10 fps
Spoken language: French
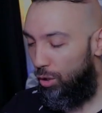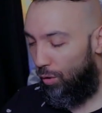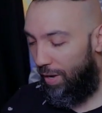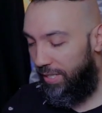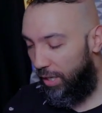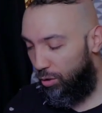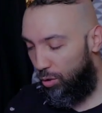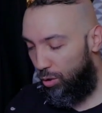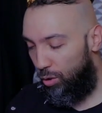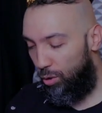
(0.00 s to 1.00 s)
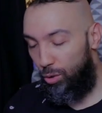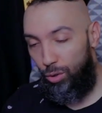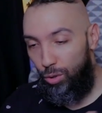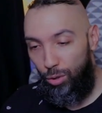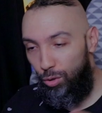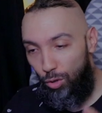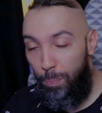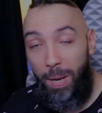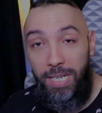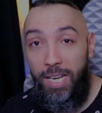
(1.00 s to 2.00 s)
on va dire, de, de
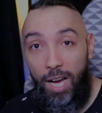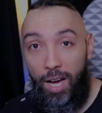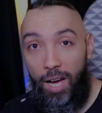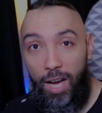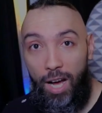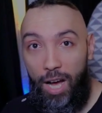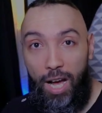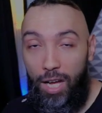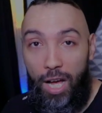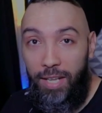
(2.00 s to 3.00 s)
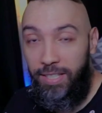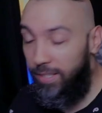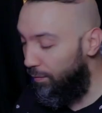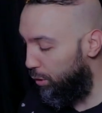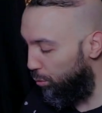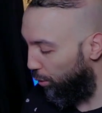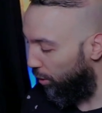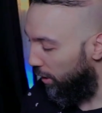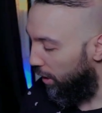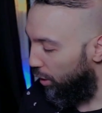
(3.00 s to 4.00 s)
pallier à, des envies de sucre.
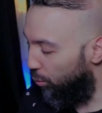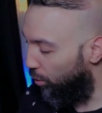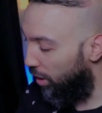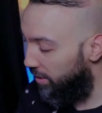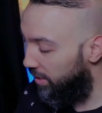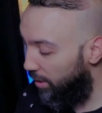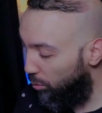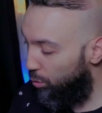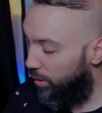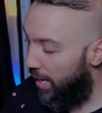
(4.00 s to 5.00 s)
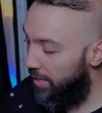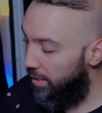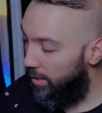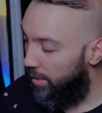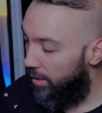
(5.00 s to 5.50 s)
Donc là, c'est sans gluten,